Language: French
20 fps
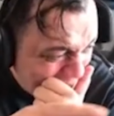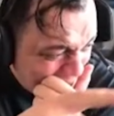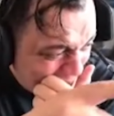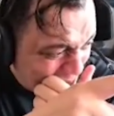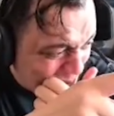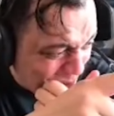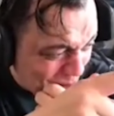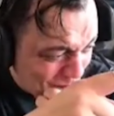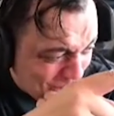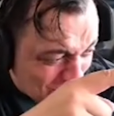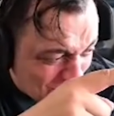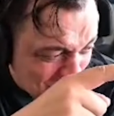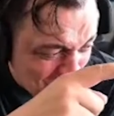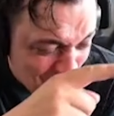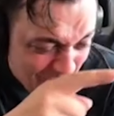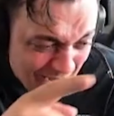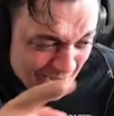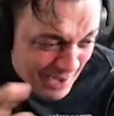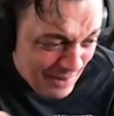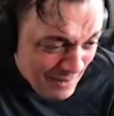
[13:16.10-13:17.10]
T'entends
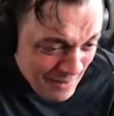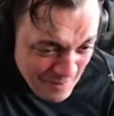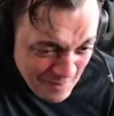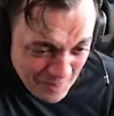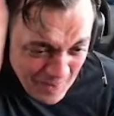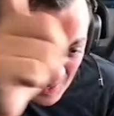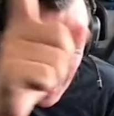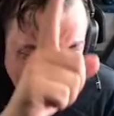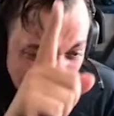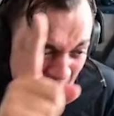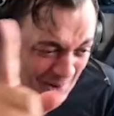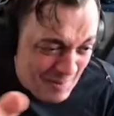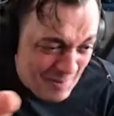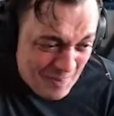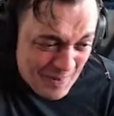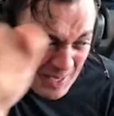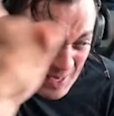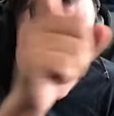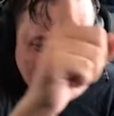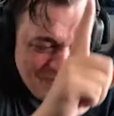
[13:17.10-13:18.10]
quoi
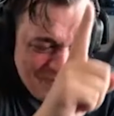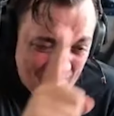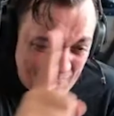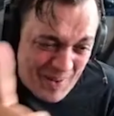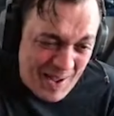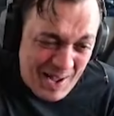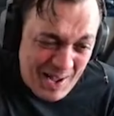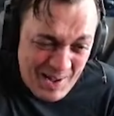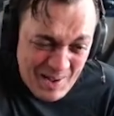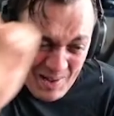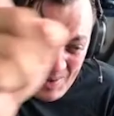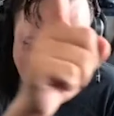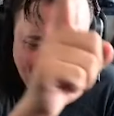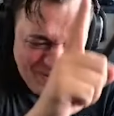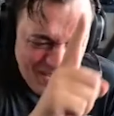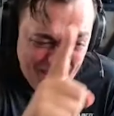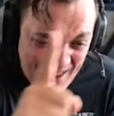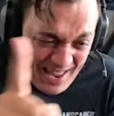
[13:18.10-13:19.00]
Bambi bip.